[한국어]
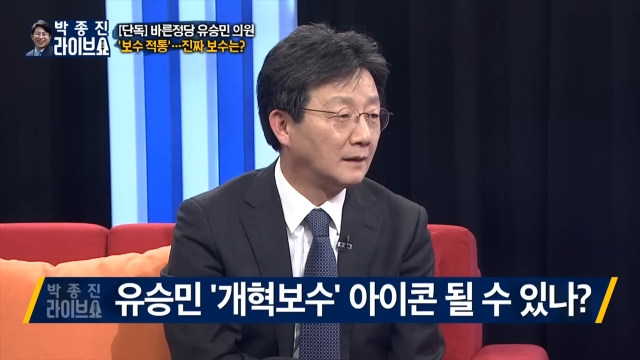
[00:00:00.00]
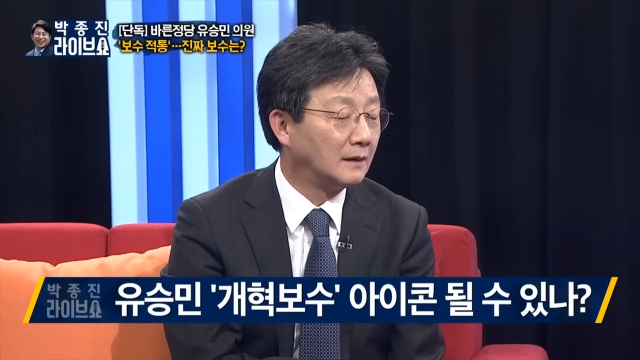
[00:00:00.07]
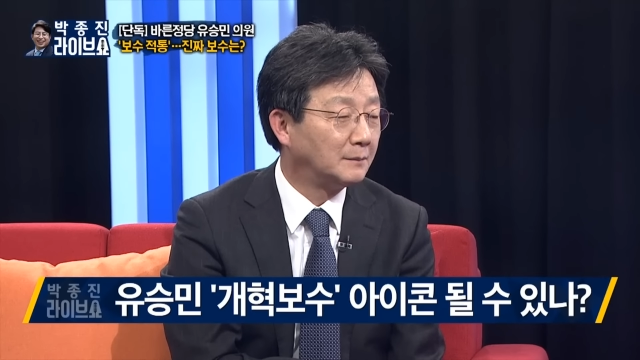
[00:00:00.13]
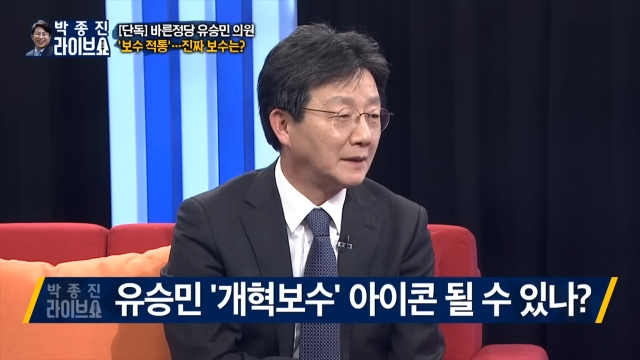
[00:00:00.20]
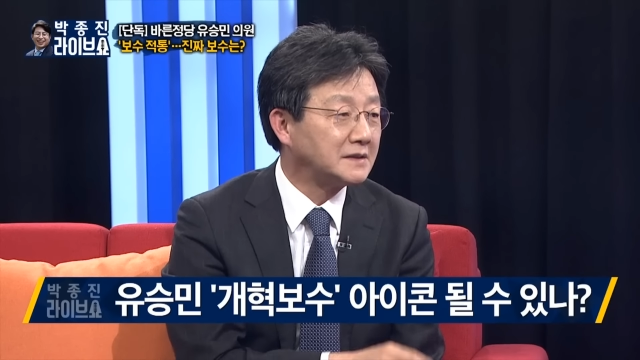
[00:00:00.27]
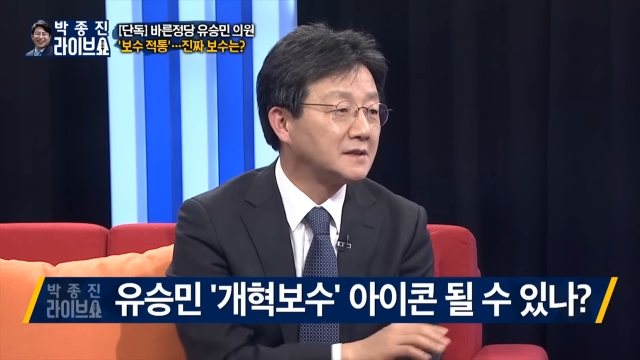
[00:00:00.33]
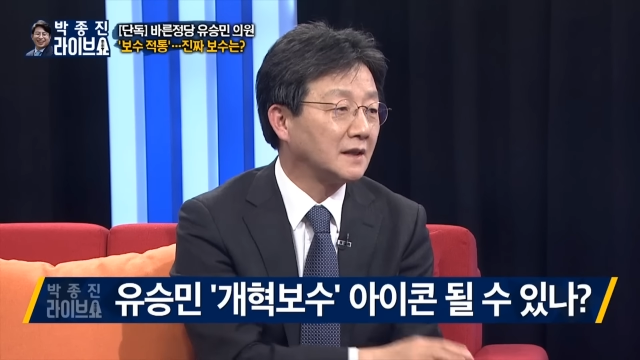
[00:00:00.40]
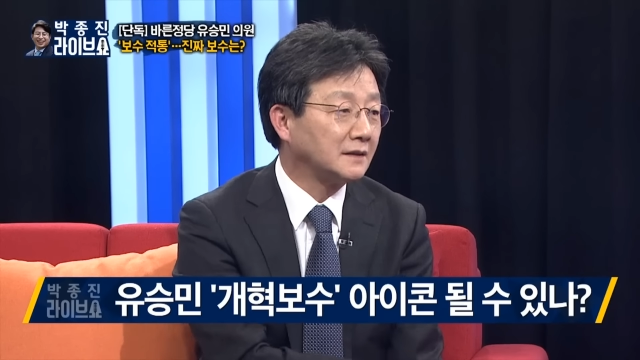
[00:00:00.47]

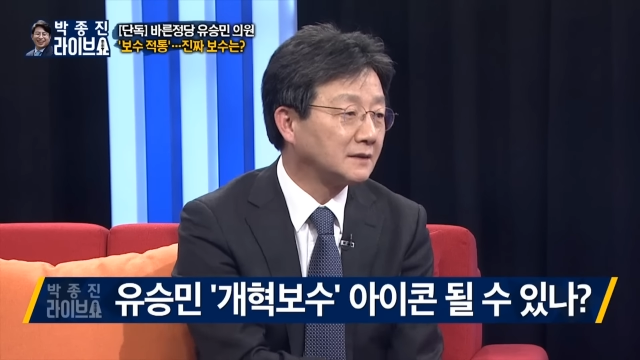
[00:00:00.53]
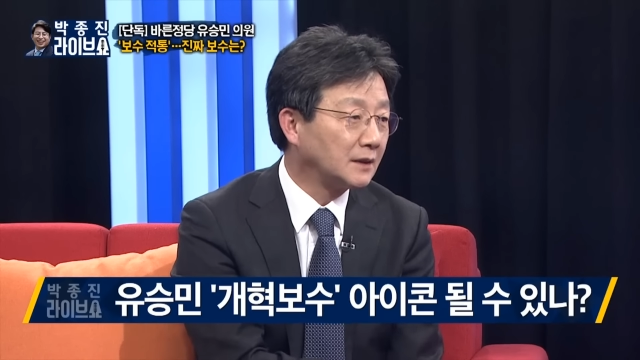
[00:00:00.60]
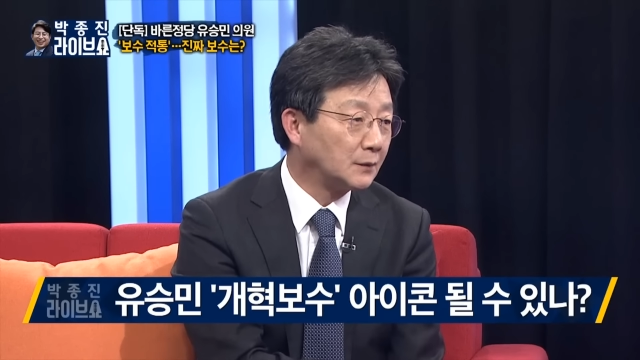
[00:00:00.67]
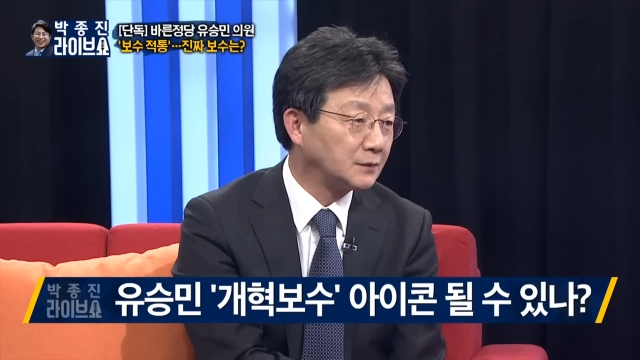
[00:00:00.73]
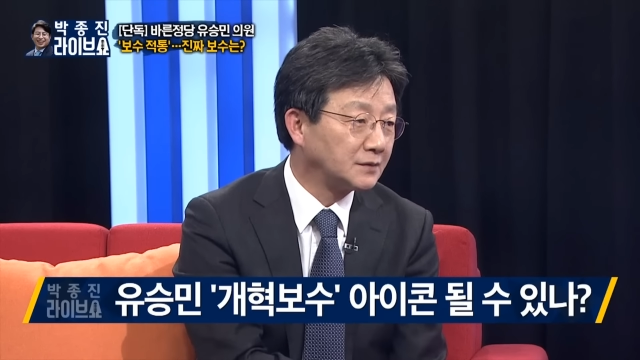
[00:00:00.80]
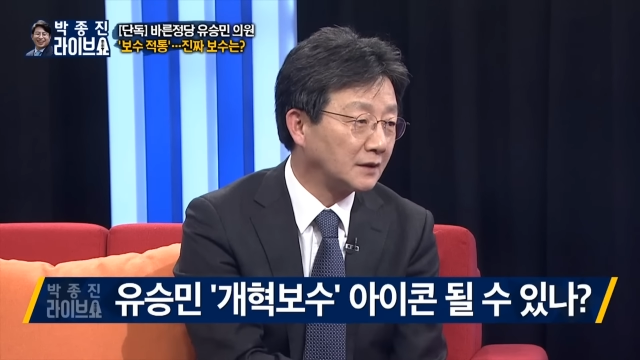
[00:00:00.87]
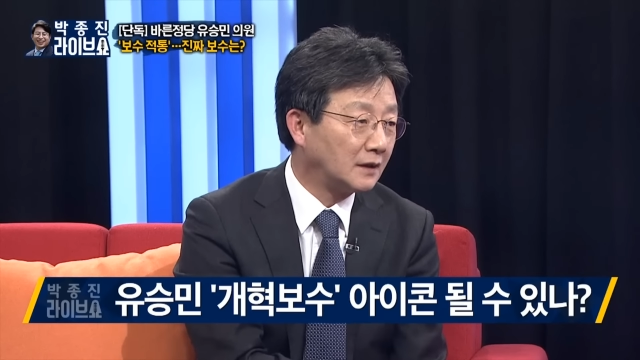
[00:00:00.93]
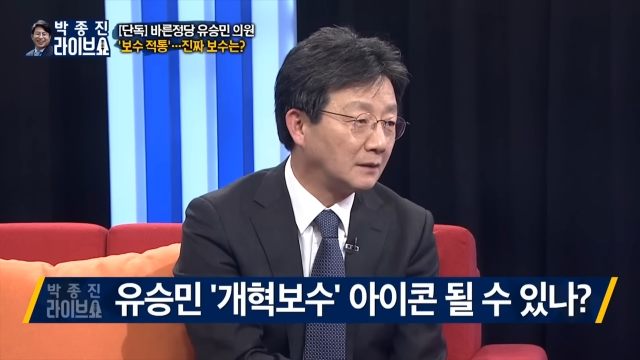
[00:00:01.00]
맞지
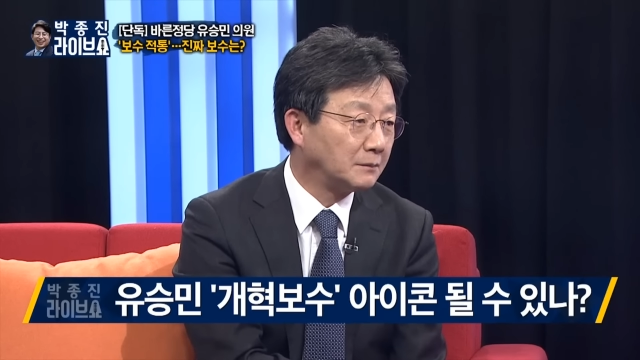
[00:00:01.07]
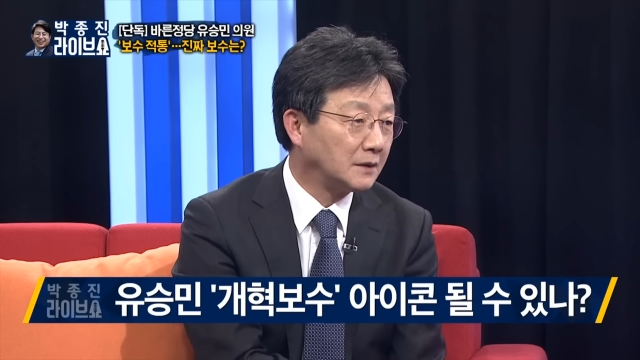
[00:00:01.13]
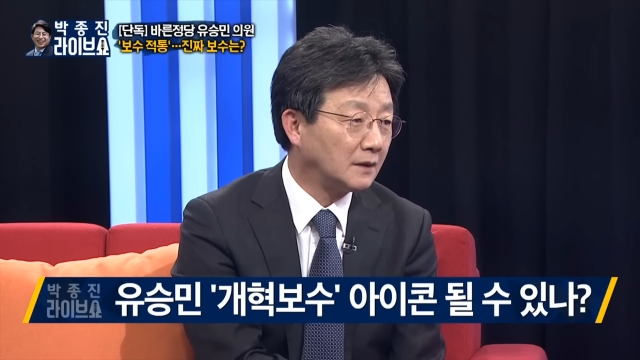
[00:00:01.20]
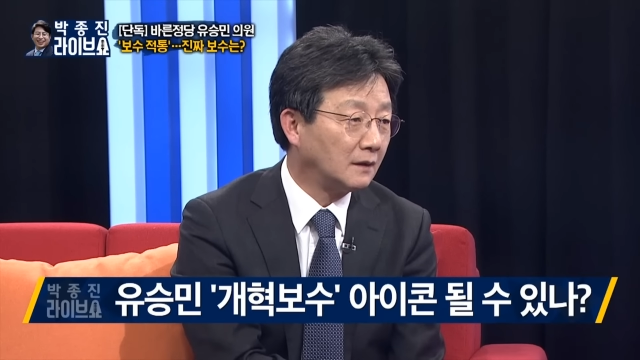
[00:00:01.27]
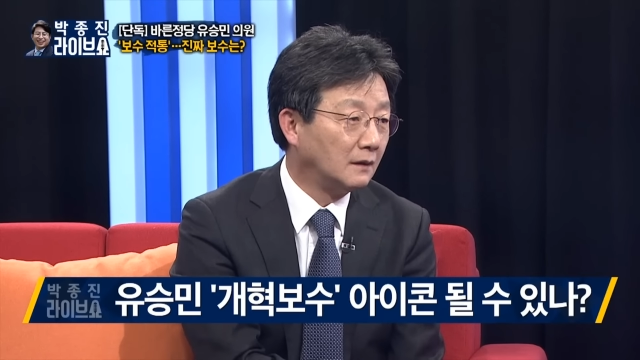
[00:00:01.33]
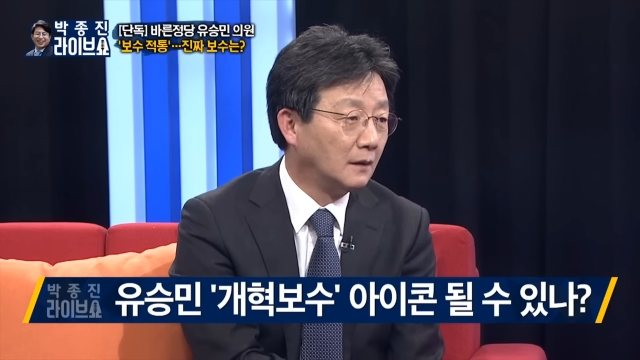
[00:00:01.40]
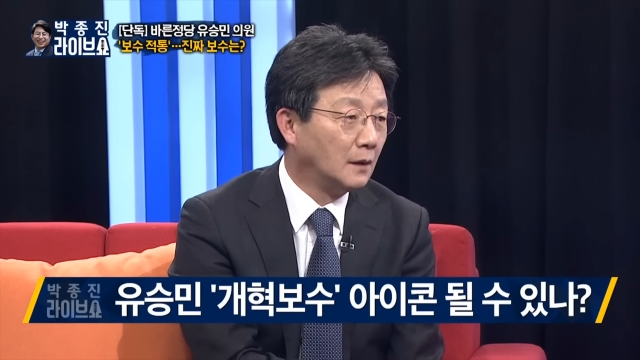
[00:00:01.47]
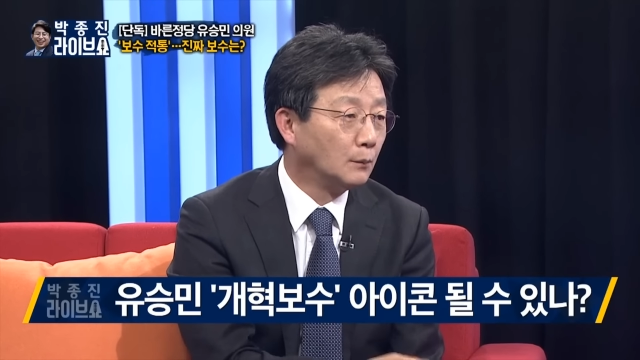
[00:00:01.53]
않다고 생각합니다.